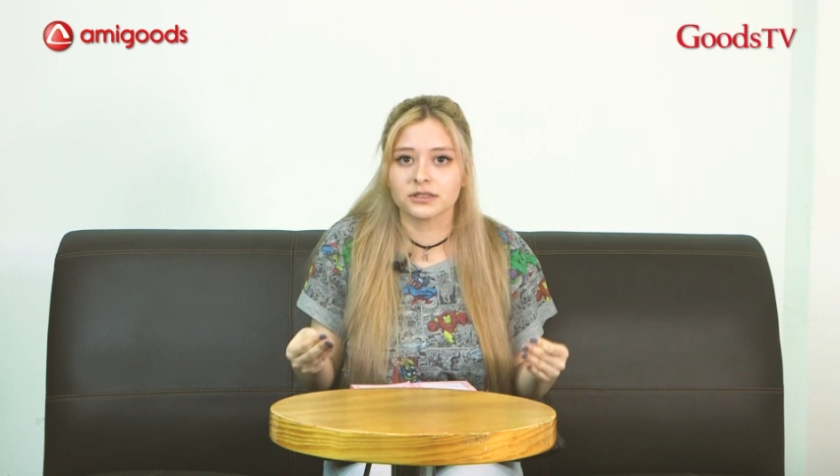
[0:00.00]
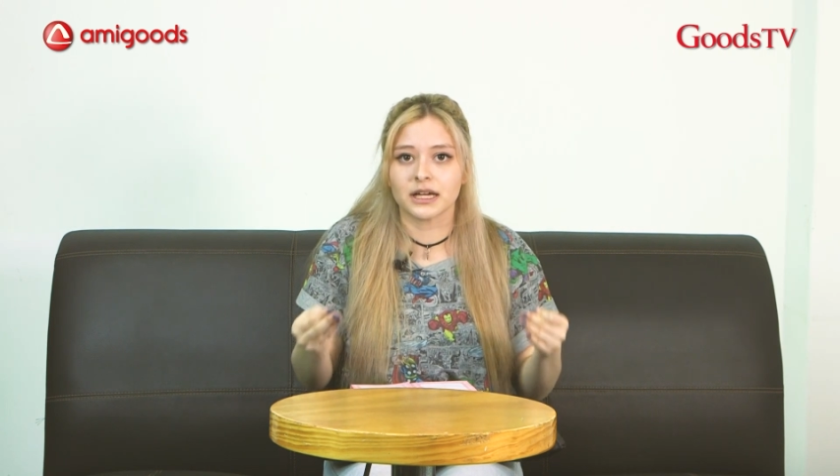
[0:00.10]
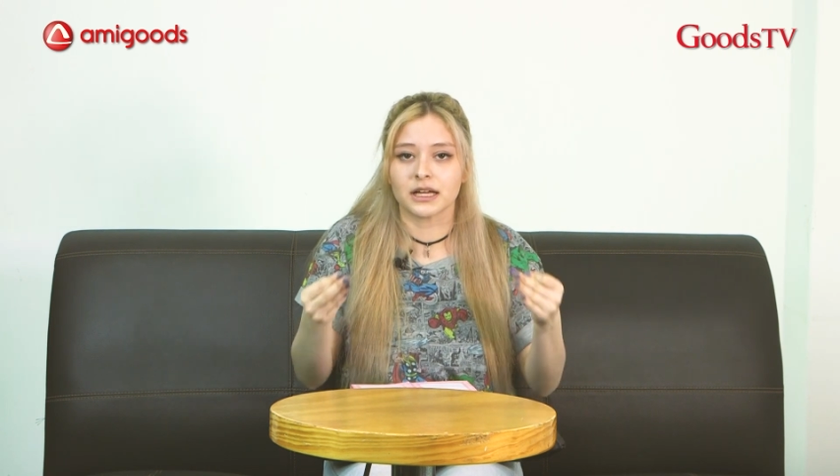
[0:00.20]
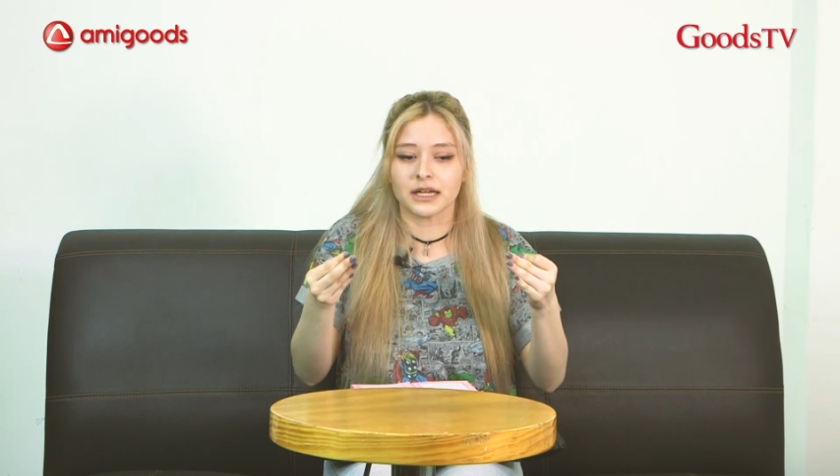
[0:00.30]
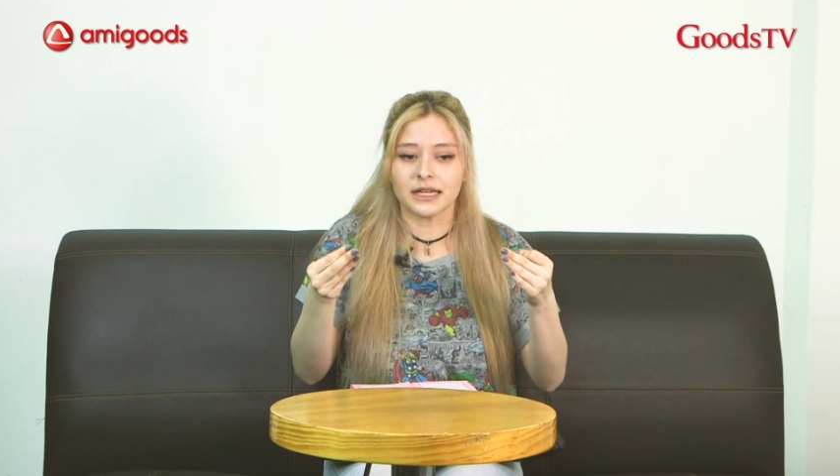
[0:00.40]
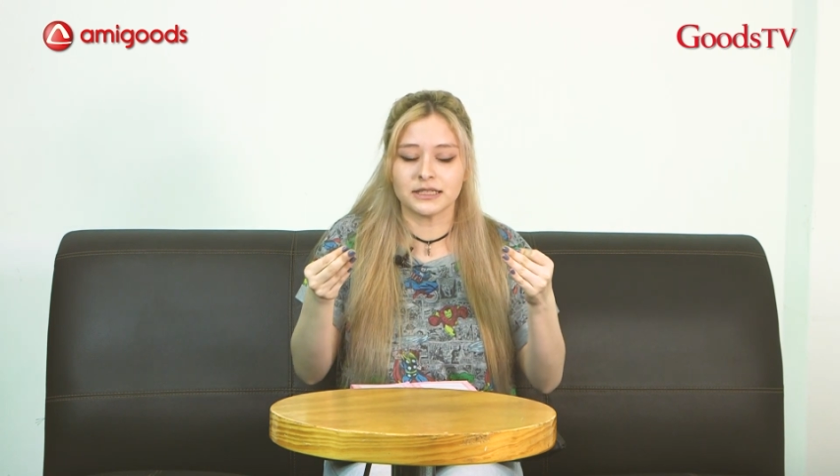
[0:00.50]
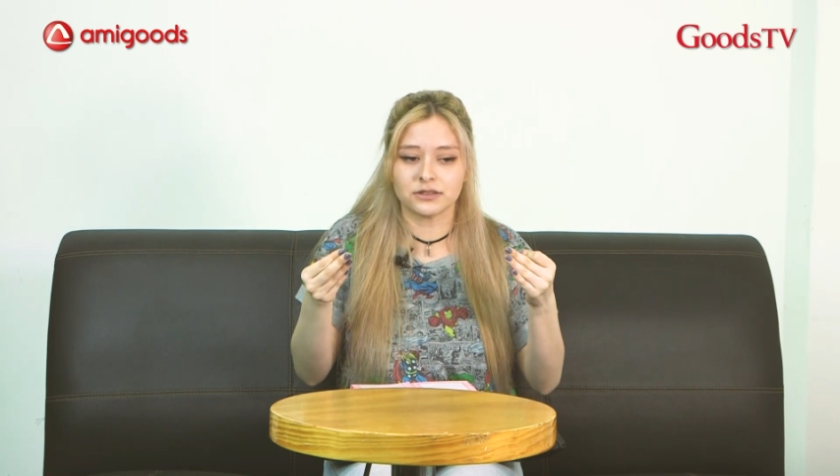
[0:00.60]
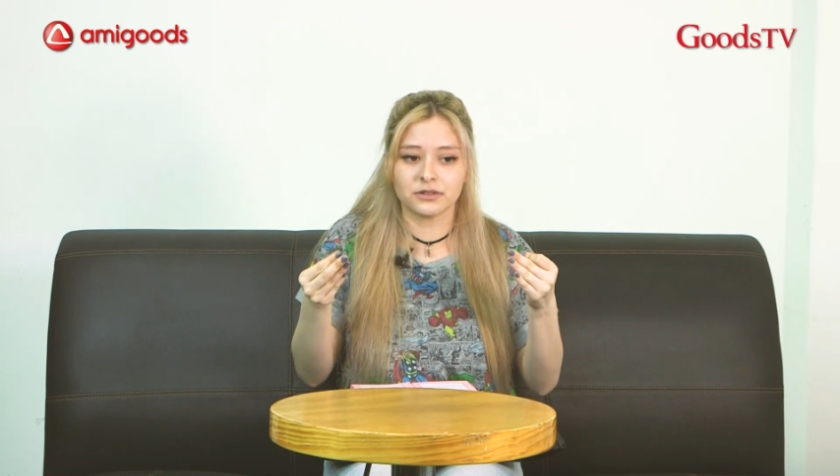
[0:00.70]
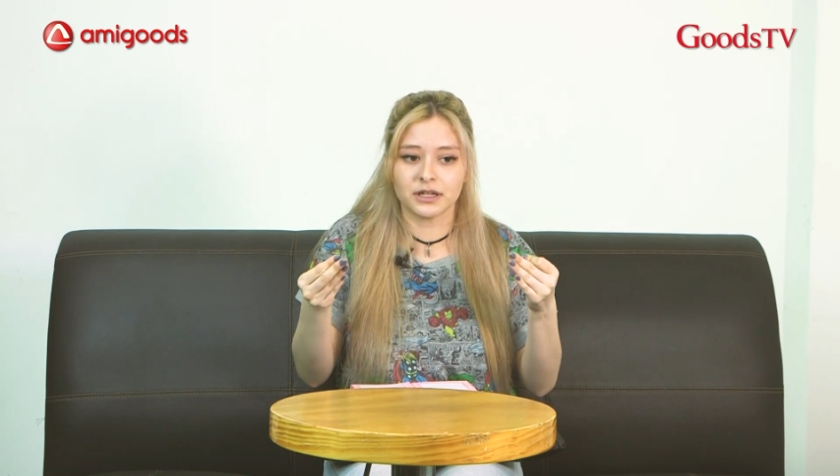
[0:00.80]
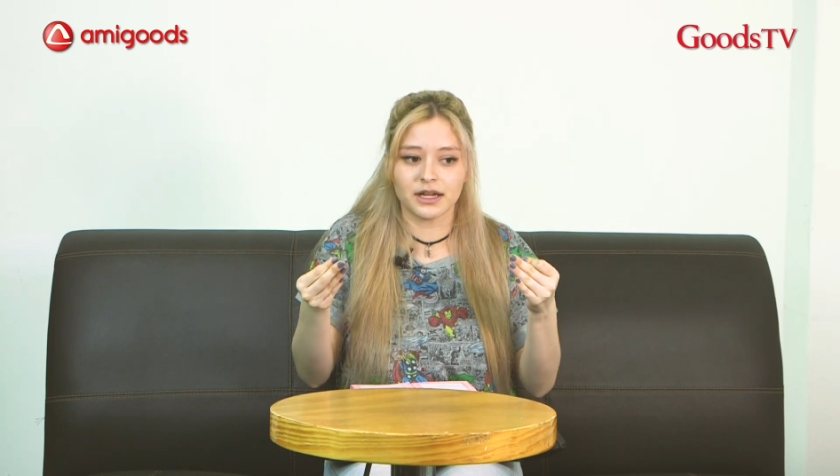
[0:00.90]
O sea,
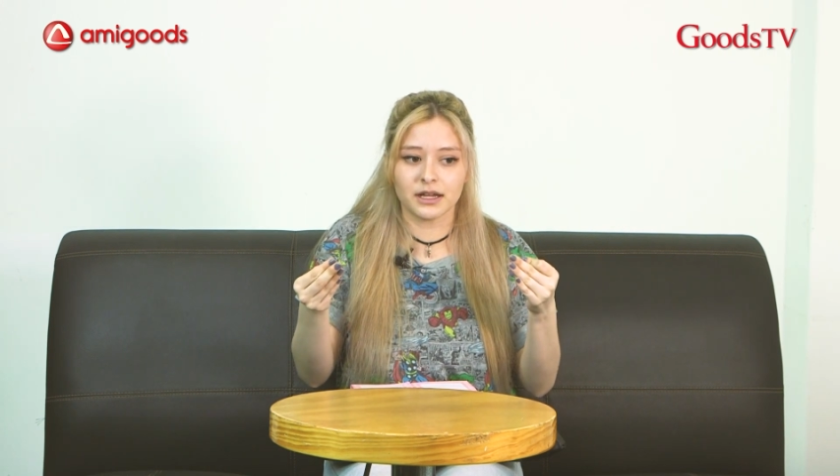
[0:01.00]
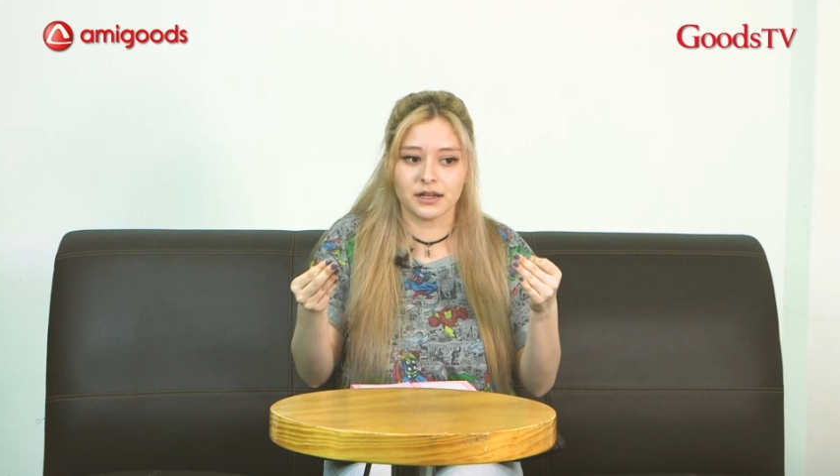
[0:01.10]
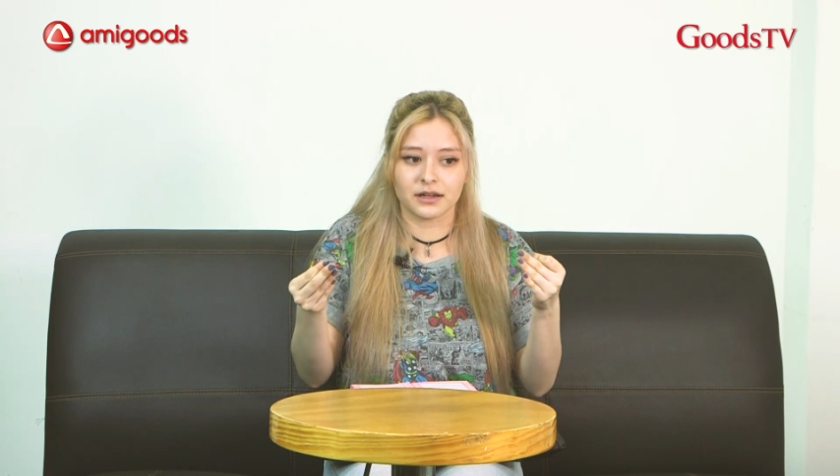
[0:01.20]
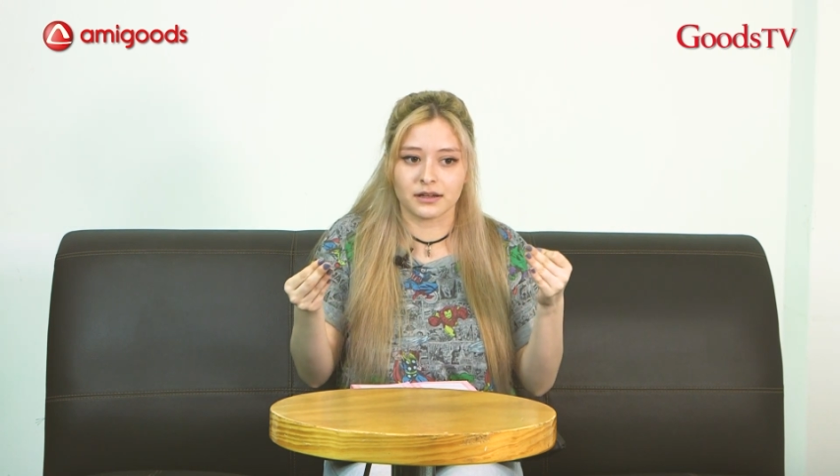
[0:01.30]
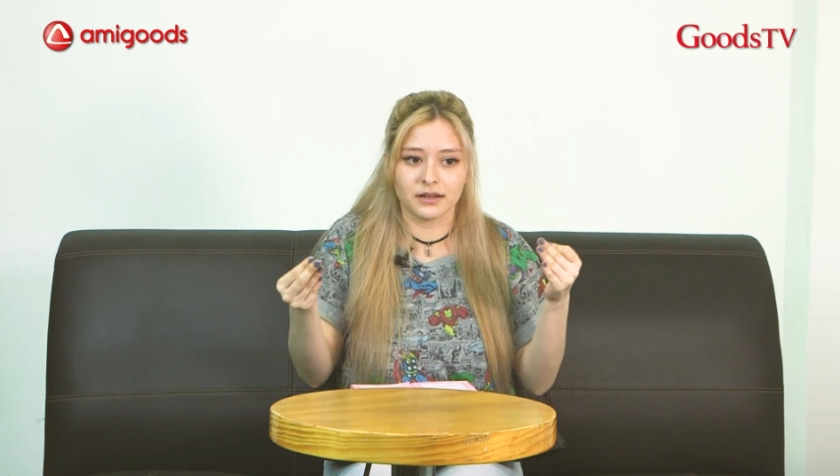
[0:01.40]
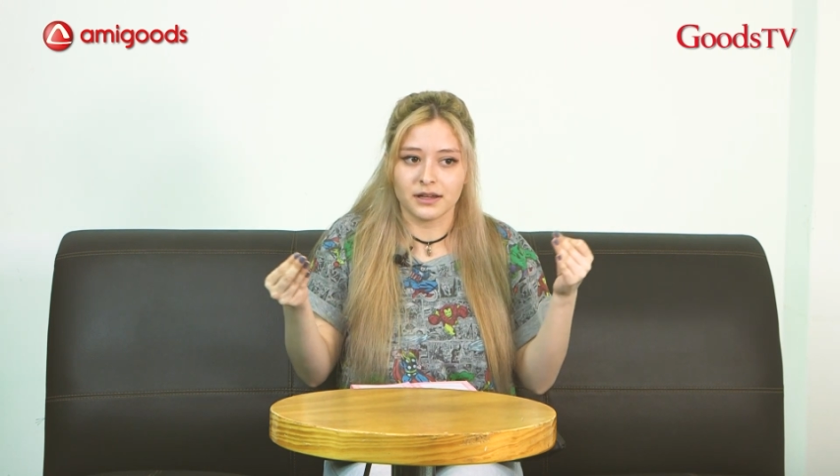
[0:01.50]
esto era